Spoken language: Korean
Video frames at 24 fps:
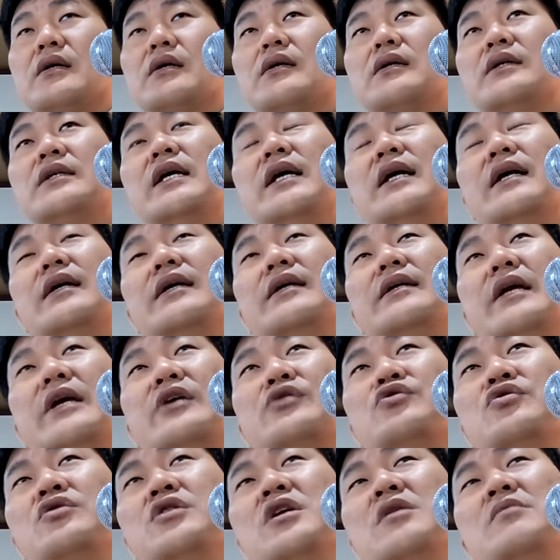그냥
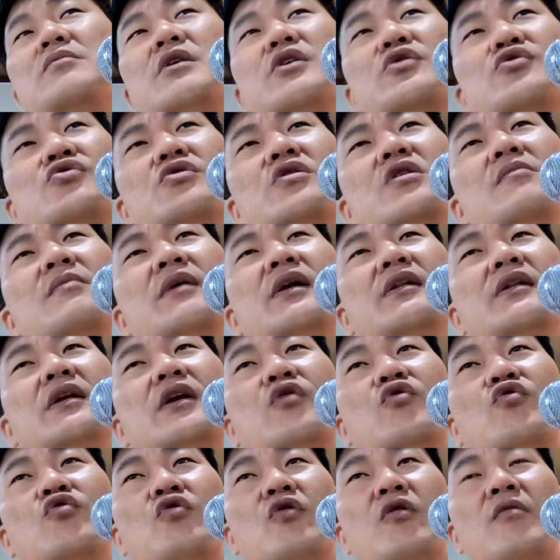예수님, 예수님
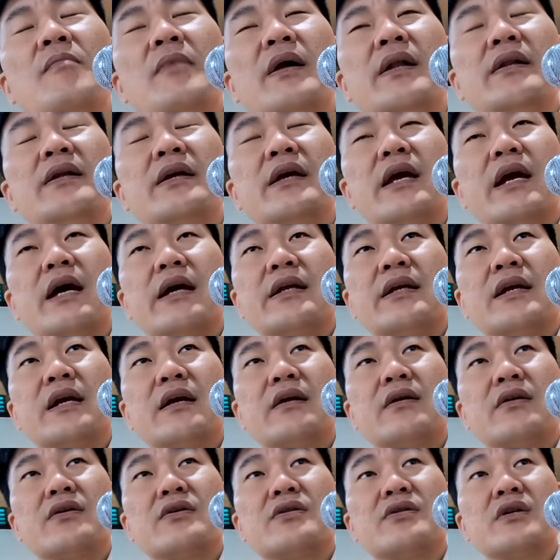한다고 구원받는 게
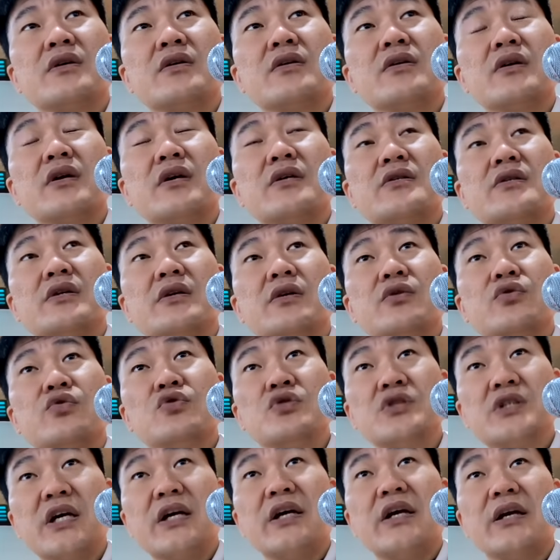아니라는 건 성경에서
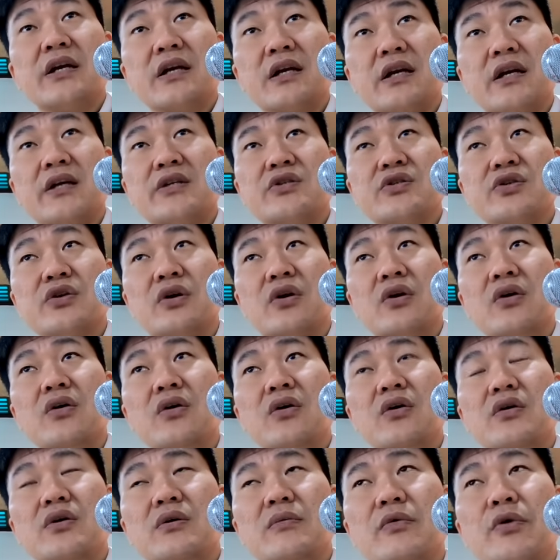누차 얘기를 했죠.
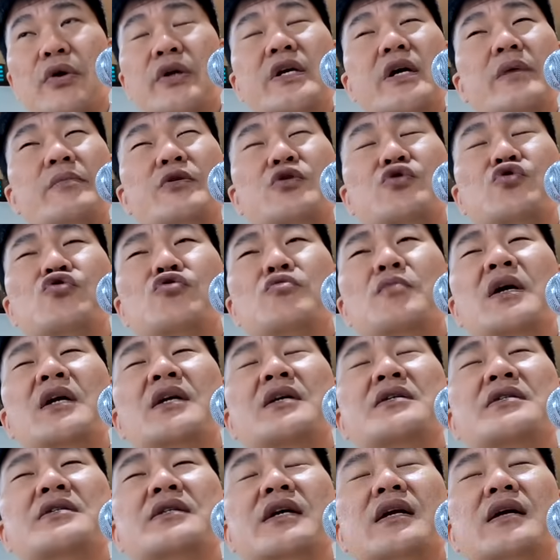왜냐하면
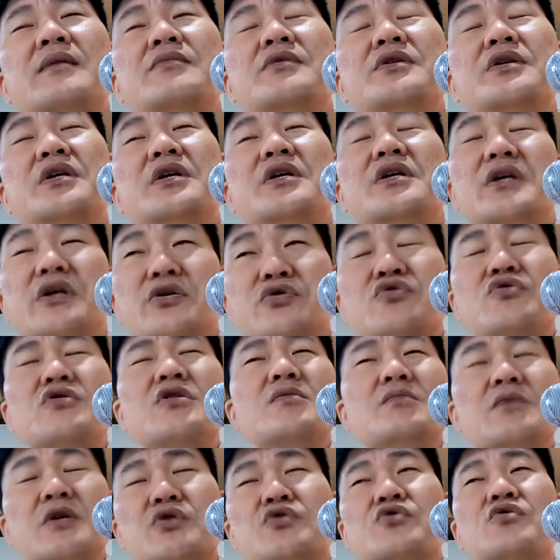수많은 사람들이
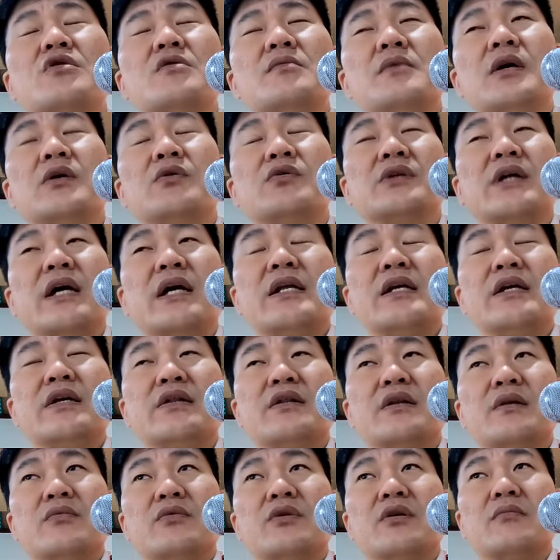예수님 예수님 하고
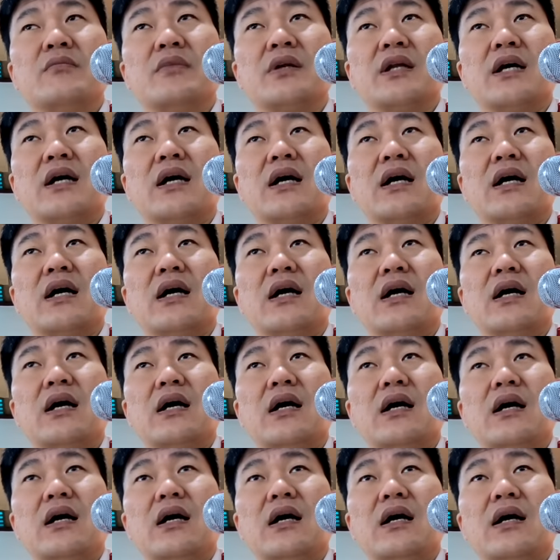다니기 때문입니다.
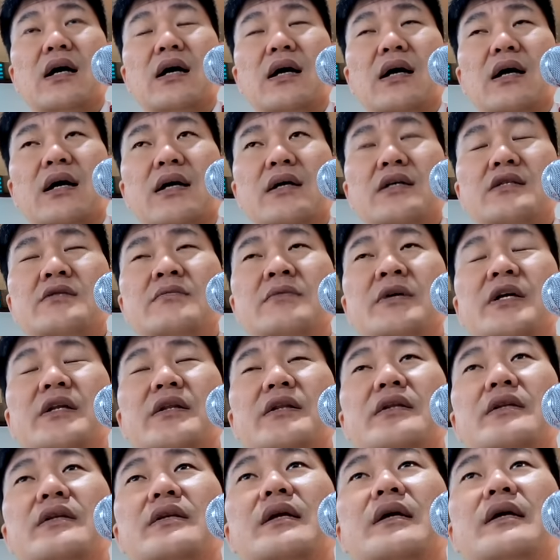
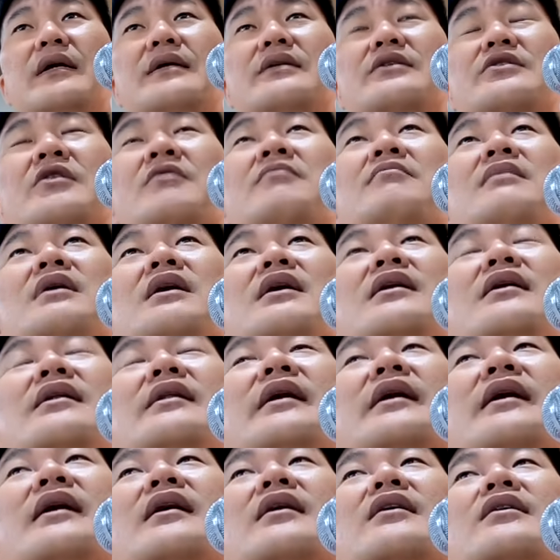하지만 정말
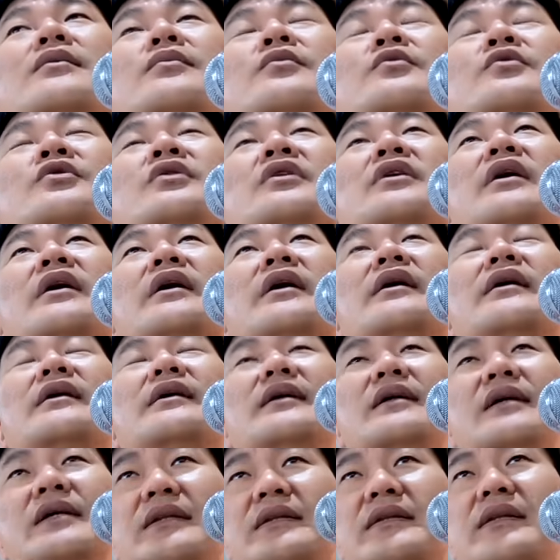내가 그분께
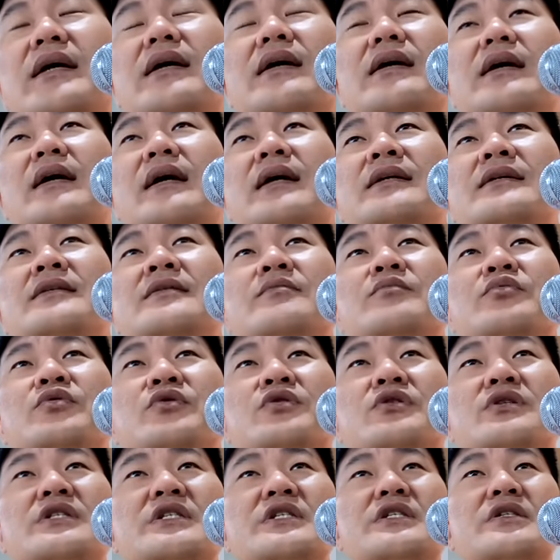의탁하는
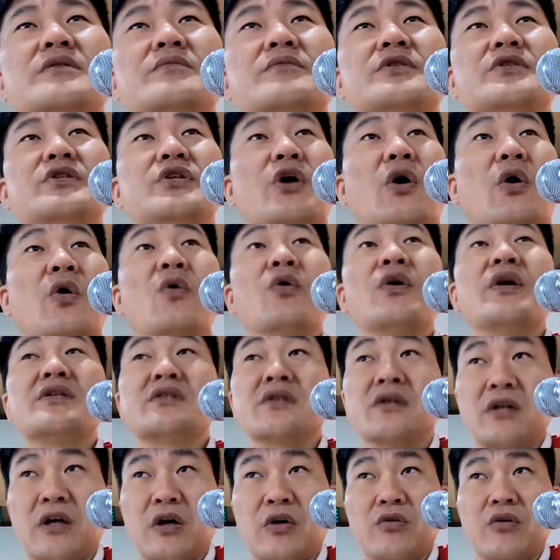부르짖음은
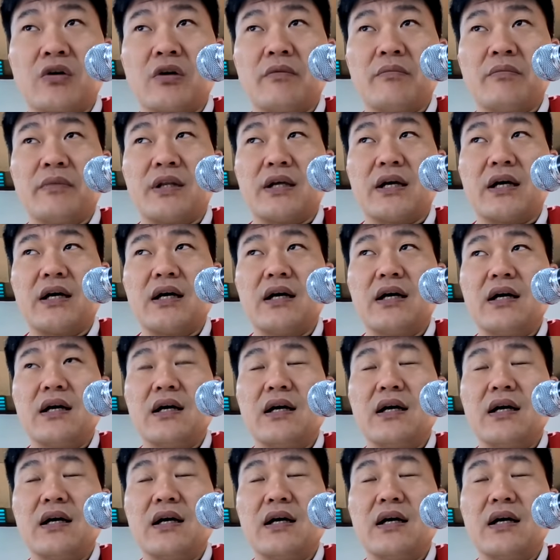영혼에서 나오는 겁니다.